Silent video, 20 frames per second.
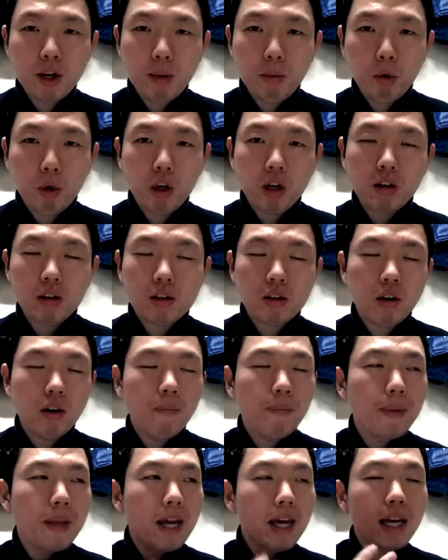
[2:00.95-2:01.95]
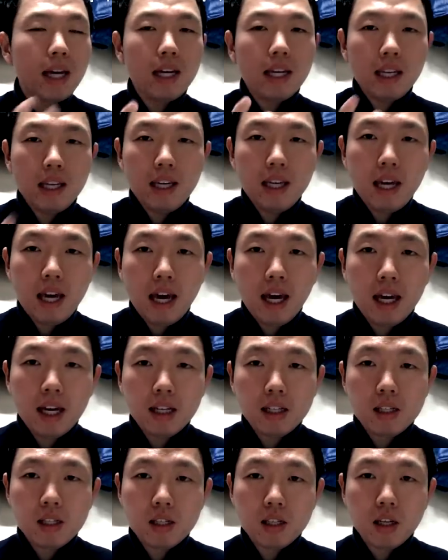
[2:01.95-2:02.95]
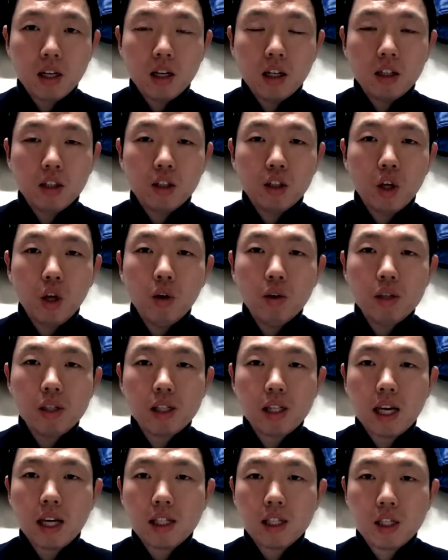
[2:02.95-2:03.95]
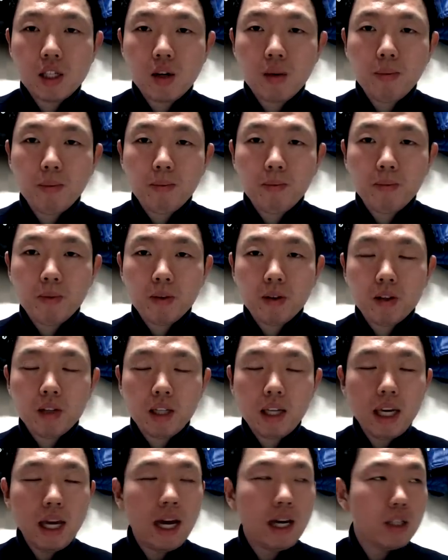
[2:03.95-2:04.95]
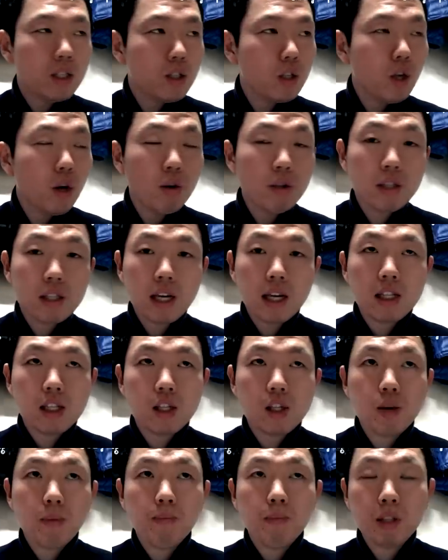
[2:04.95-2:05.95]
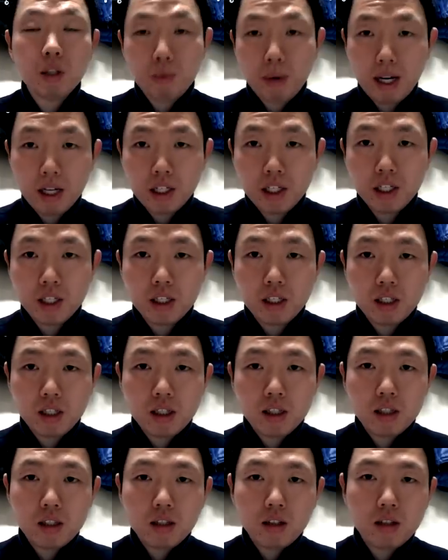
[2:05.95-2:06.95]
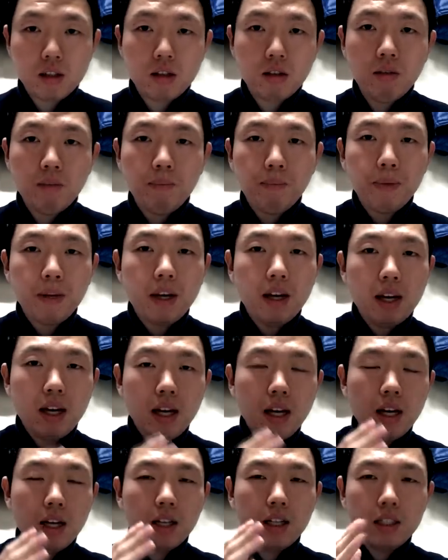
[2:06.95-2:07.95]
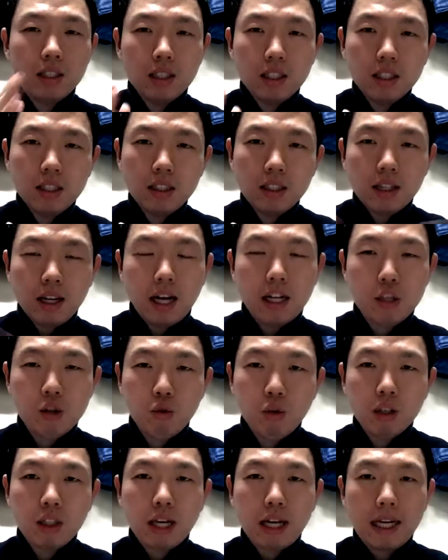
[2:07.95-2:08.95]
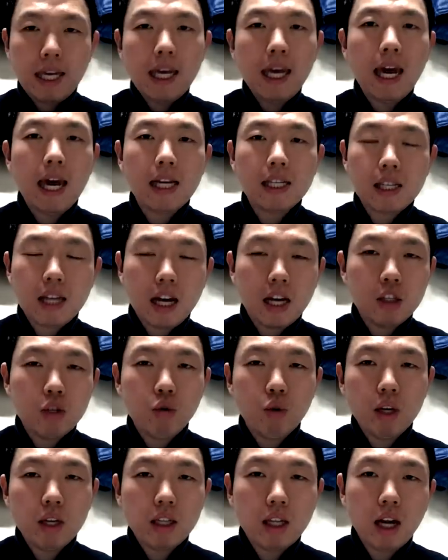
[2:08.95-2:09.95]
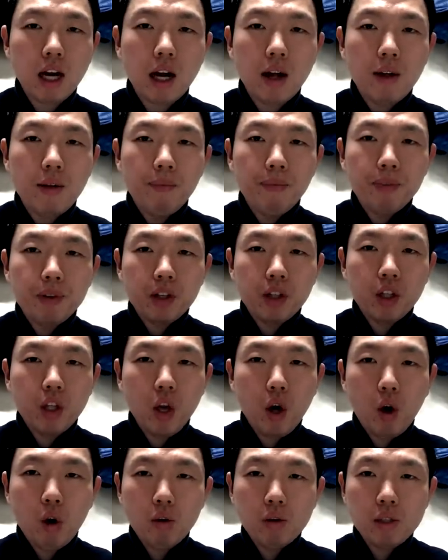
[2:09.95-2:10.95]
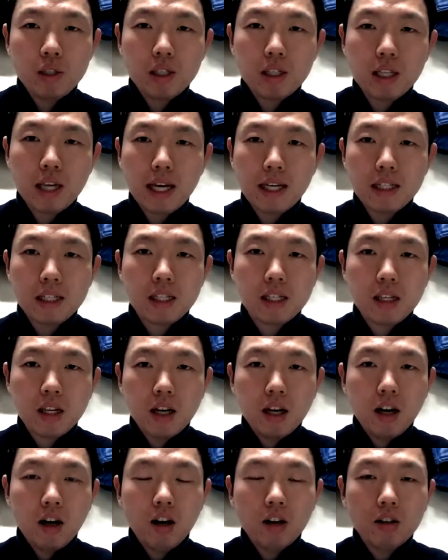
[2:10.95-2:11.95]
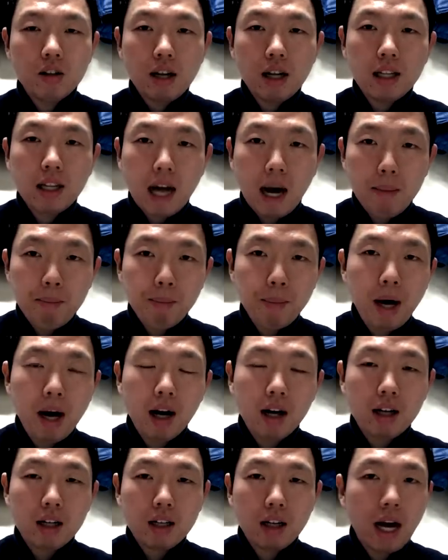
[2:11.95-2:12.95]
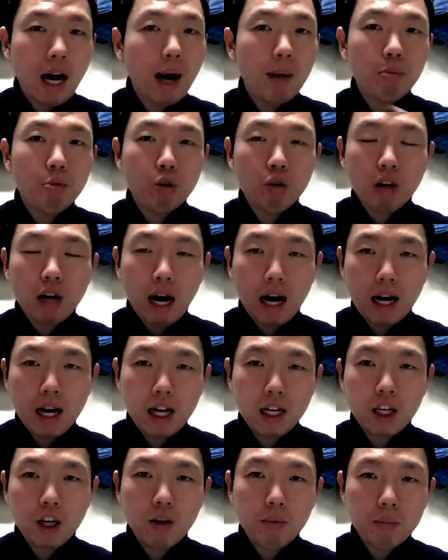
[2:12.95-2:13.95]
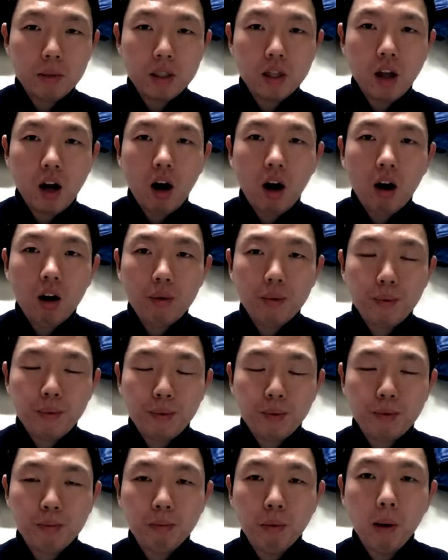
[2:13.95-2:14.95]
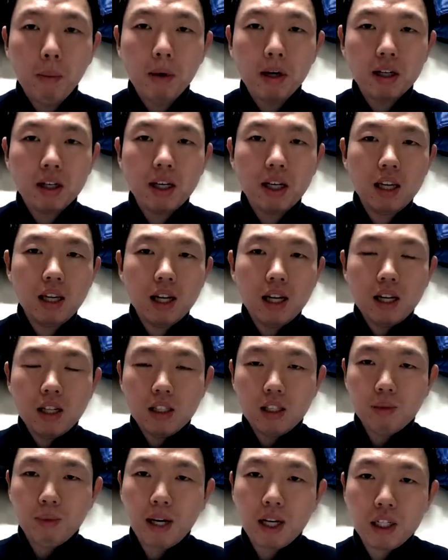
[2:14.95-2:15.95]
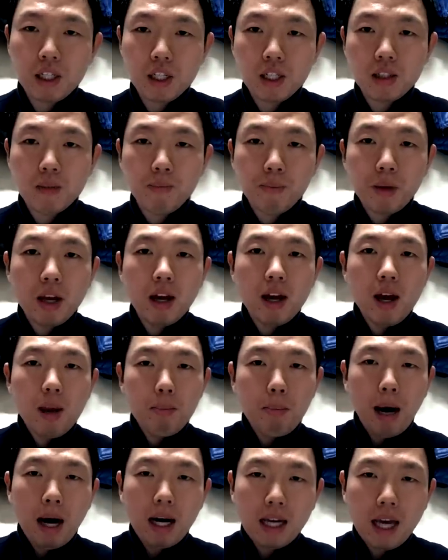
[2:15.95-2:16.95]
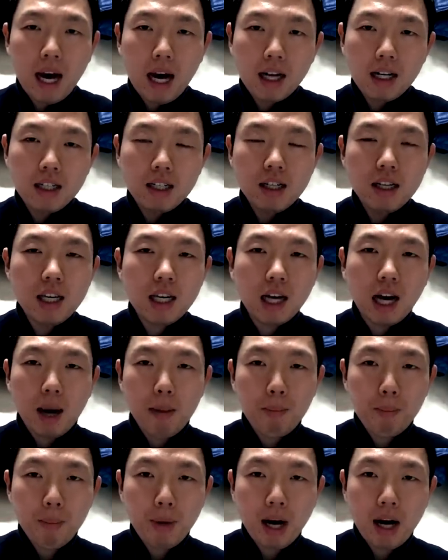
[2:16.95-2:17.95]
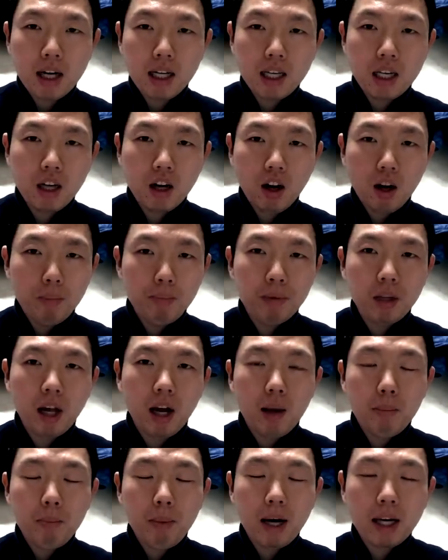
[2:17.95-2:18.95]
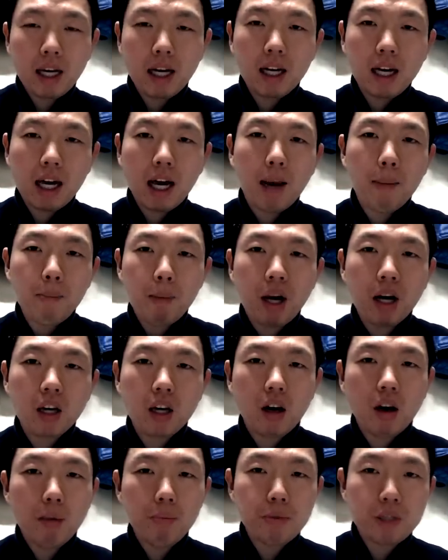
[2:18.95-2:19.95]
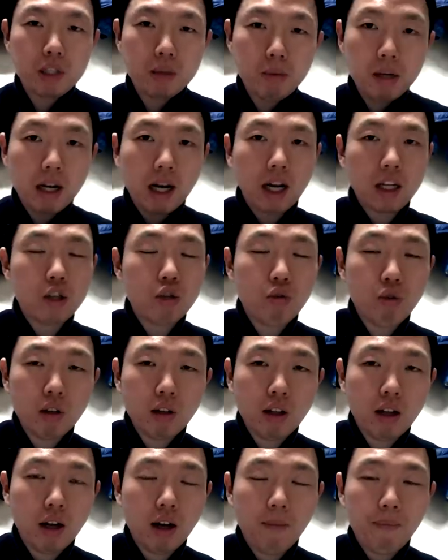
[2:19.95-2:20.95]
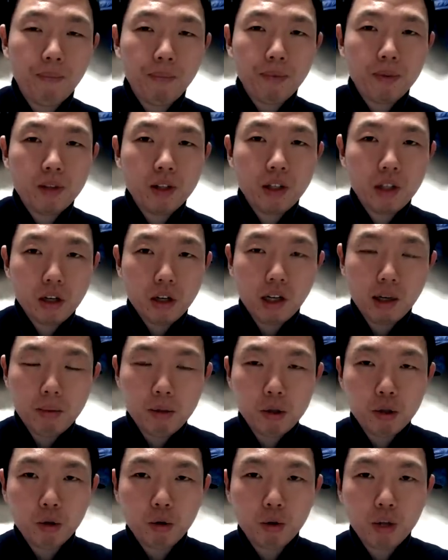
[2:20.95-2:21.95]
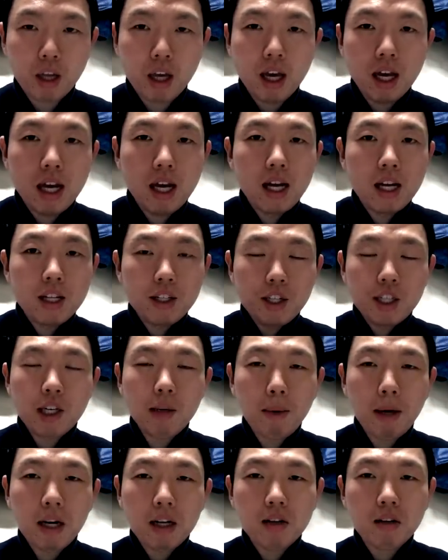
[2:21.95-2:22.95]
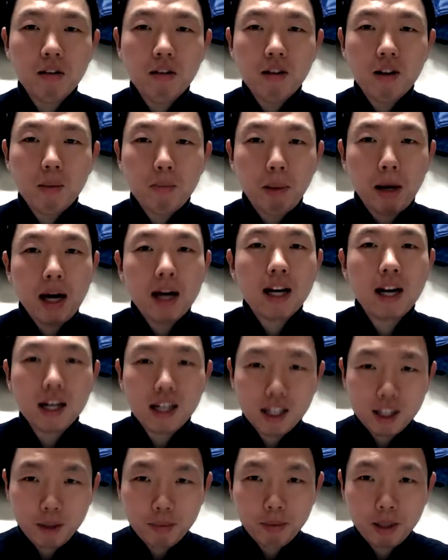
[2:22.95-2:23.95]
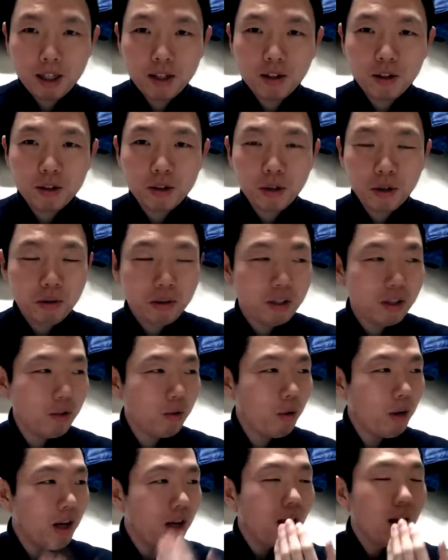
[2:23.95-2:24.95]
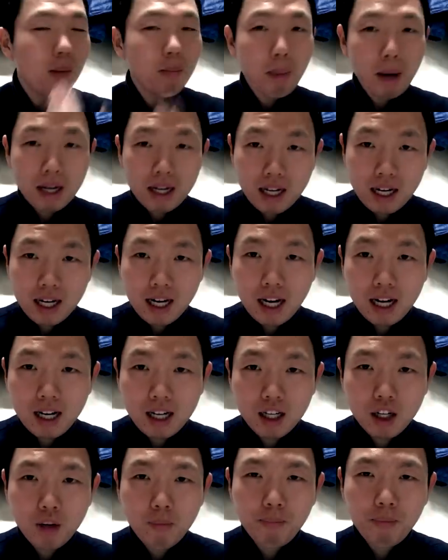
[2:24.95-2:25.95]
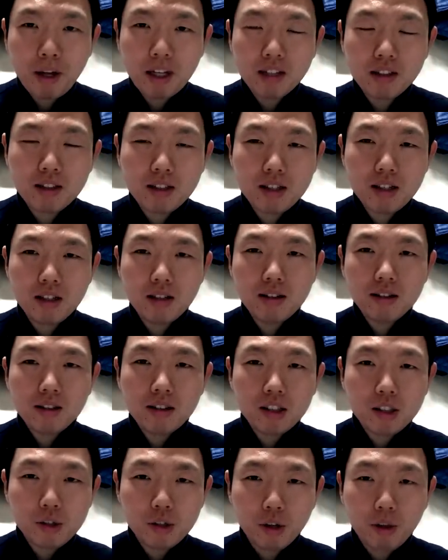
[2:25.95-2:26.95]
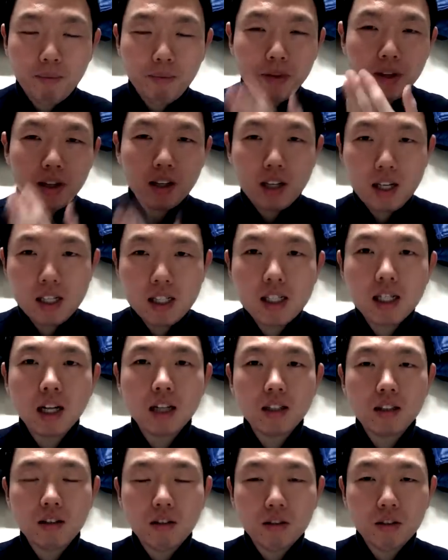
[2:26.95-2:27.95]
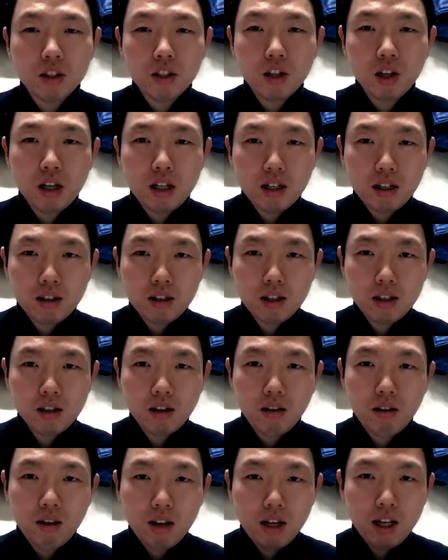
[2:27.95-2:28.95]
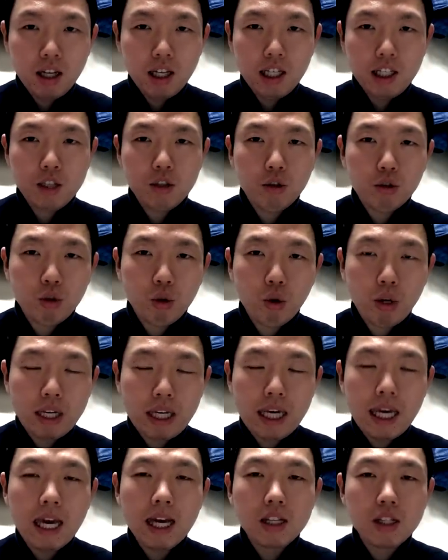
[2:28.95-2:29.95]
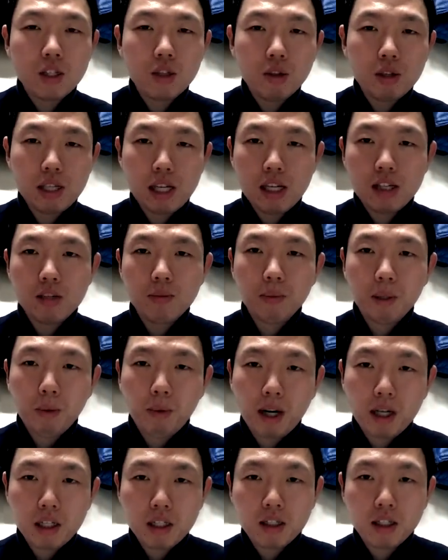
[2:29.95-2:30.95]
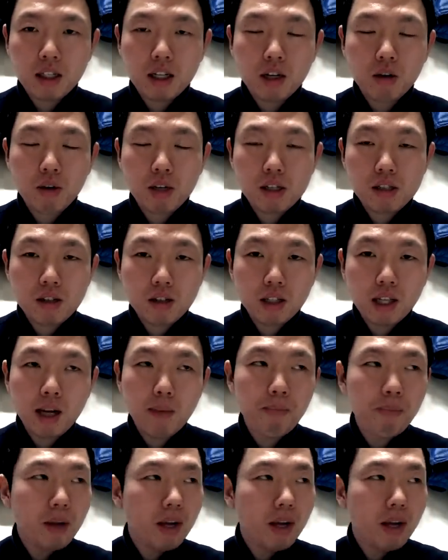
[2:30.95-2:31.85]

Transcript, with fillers: 해볼게요. 그래서 he has no sense of he has no sense of direction. 그래서 그는 가지고 있다. he has 가지고 있다. no sense 어떤 감각 아무런 감각이 없는 of 뭐뭐의 direction 방향의 감각이 없다. 방향의 감각이 없음을 가지고 있다. 지극하면 이 정도인데 쉽게 말해서 반응 감각이 없다는 거죠. 그리고 반응 감각이 없다는 뜻은 그렇죠. 길치라는 거거든요. 그래서 이 정도로 he has no sense of direction이라고 했을 때걔